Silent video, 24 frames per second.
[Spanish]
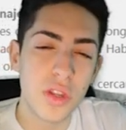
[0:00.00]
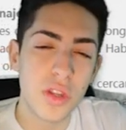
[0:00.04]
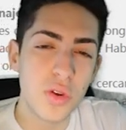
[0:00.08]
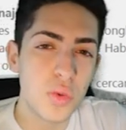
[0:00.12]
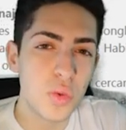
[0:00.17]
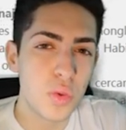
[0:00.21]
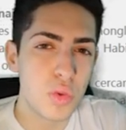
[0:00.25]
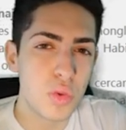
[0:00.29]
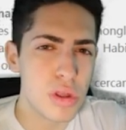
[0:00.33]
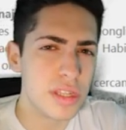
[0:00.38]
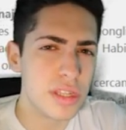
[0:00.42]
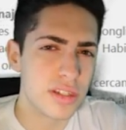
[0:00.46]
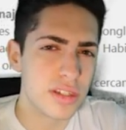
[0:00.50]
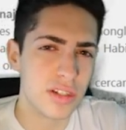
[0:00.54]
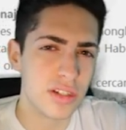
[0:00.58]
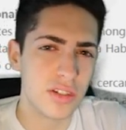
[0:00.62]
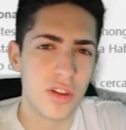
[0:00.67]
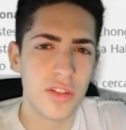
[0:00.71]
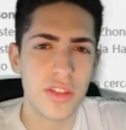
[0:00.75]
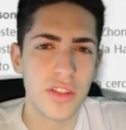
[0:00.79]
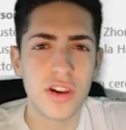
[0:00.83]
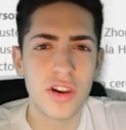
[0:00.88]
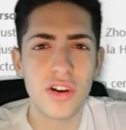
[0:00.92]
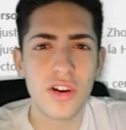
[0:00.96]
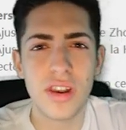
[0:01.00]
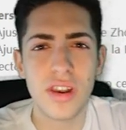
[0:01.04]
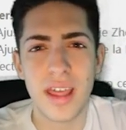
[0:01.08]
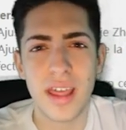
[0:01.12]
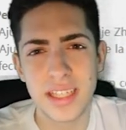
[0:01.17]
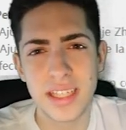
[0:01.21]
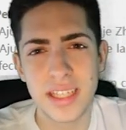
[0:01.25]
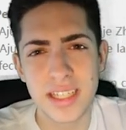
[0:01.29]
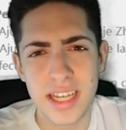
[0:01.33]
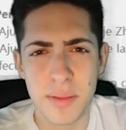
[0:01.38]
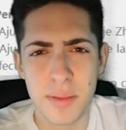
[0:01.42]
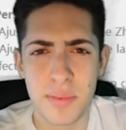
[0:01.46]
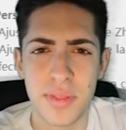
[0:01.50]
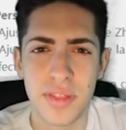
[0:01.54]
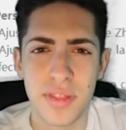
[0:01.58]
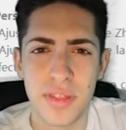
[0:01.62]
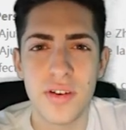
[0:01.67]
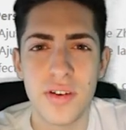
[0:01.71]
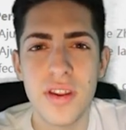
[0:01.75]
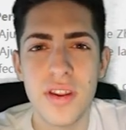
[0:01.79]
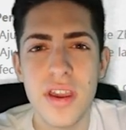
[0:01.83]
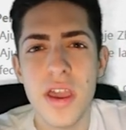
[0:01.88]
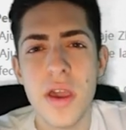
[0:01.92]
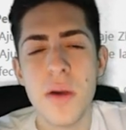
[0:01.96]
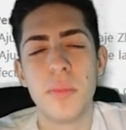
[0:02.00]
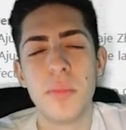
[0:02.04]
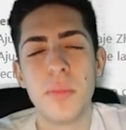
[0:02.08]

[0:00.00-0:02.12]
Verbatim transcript: y un Twitch que os lo dejo en la descripción